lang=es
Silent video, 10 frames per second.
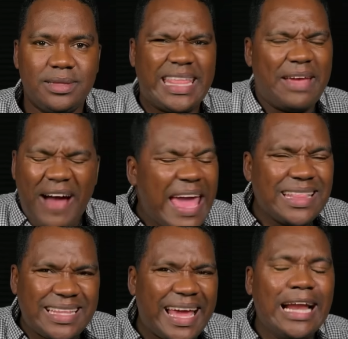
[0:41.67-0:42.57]
te va a
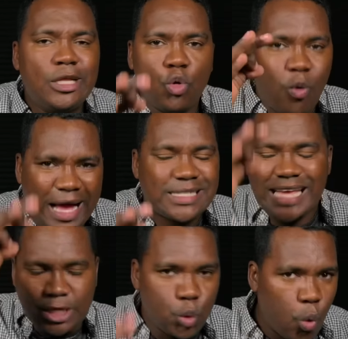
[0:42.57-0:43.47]
entregar tu
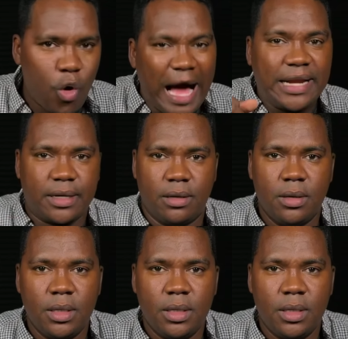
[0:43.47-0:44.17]
casa, tu hogar.